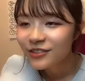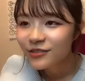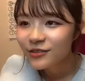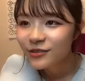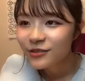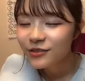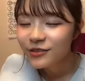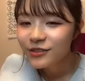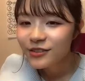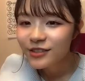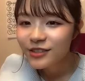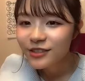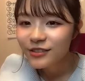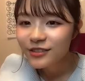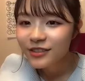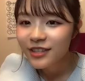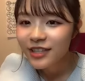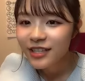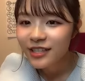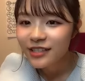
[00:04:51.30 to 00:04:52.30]
心強
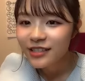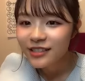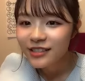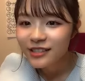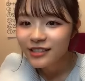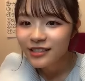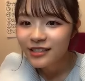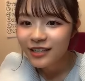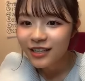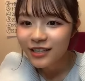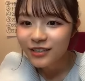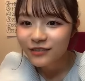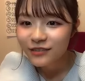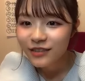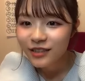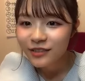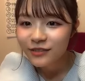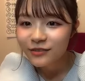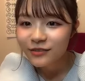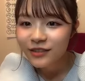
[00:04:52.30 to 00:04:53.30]
いですあゆ
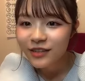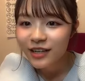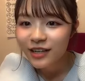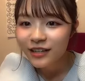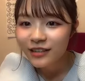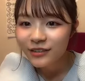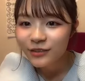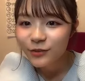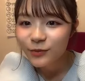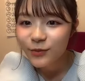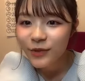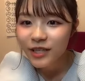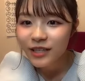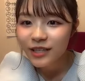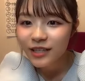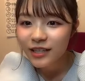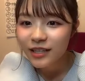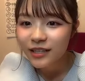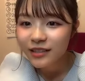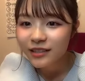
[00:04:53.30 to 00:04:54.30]
太郎がど真ん
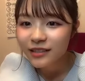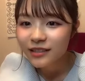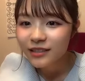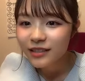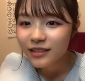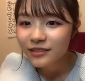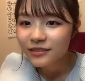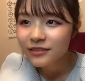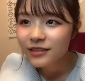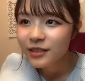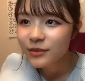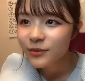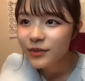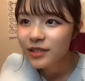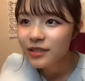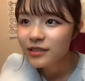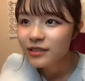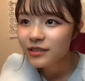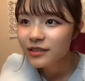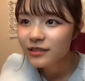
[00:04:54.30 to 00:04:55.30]
中にいてくれ
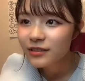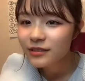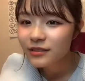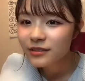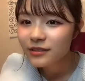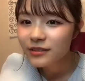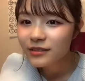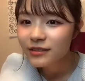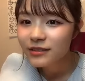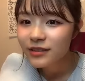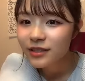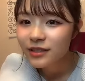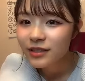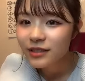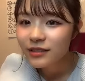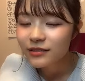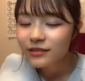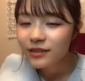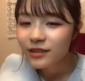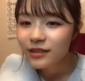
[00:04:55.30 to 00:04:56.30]
ますい
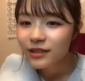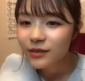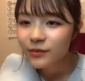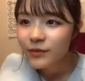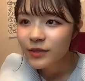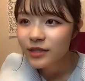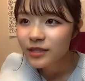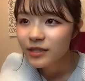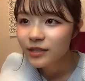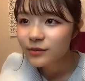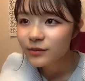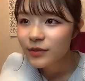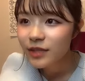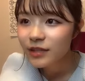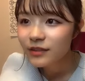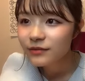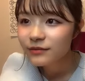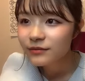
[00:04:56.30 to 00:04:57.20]
てくれてます今